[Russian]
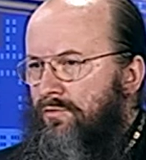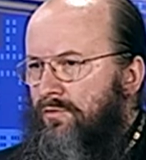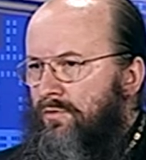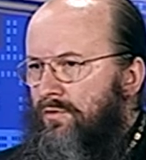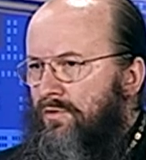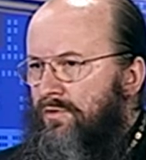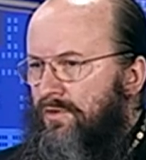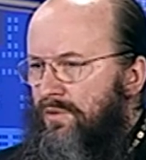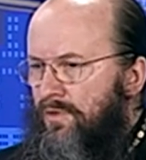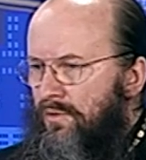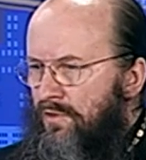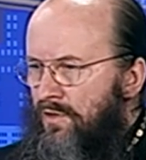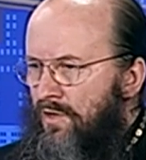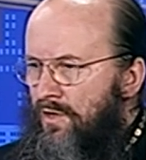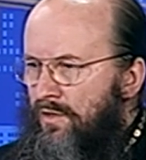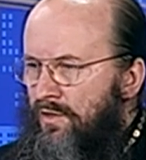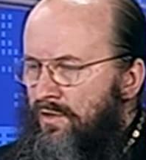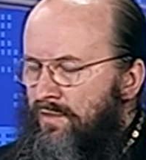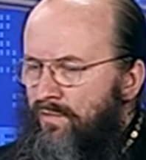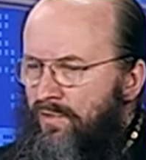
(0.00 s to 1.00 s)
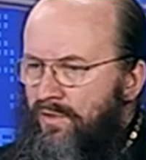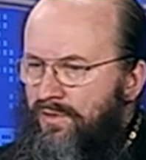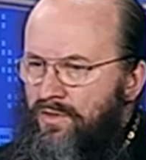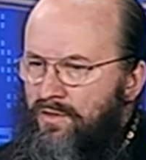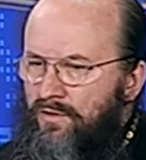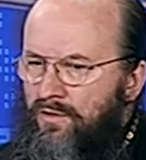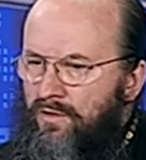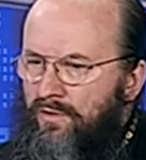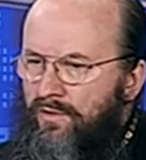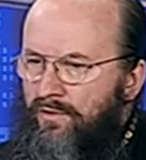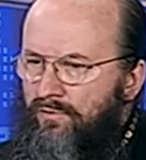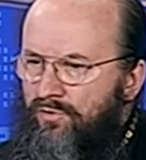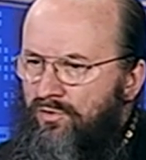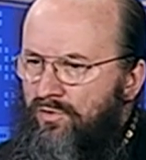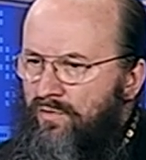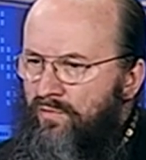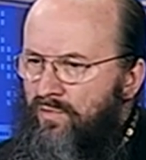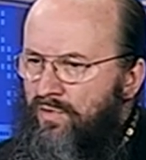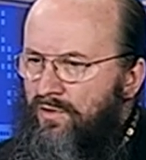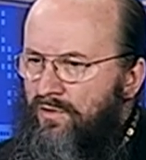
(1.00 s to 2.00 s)
суицидальных мыслей, для того,
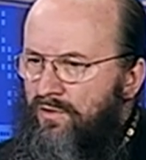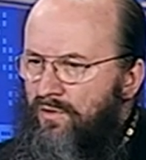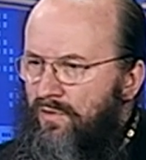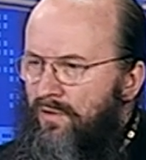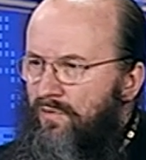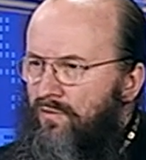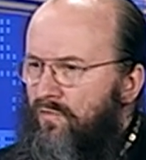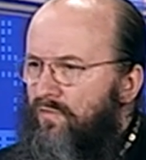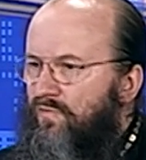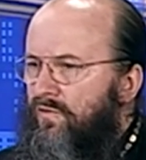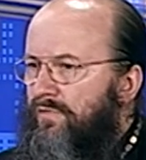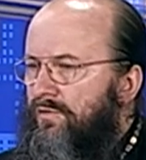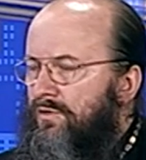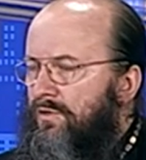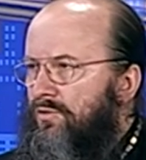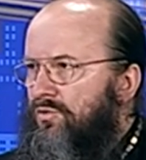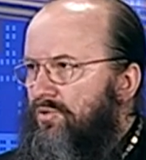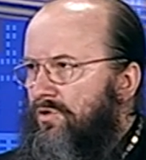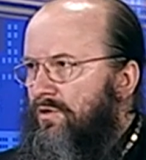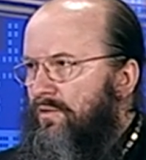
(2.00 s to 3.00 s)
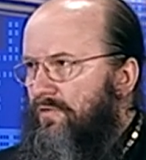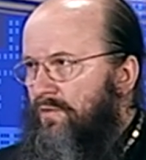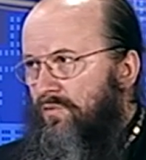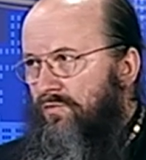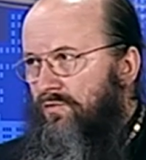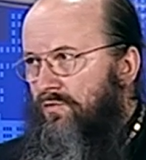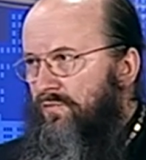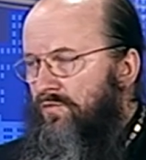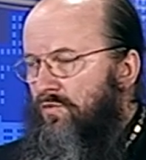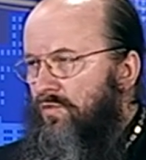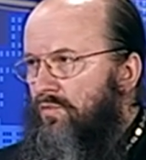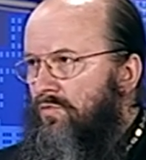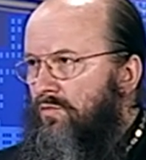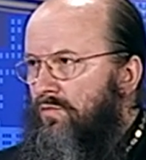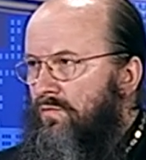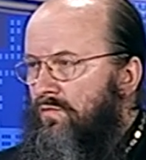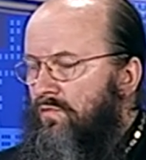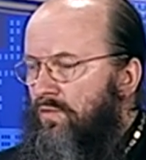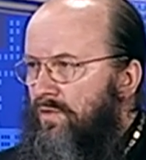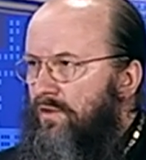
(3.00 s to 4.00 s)
чтобы ну, вывести человека в какую-то
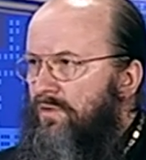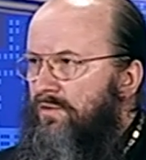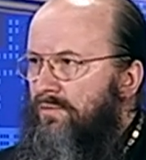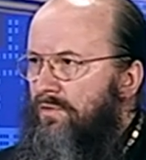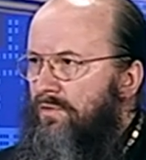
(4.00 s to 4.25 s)
другую, более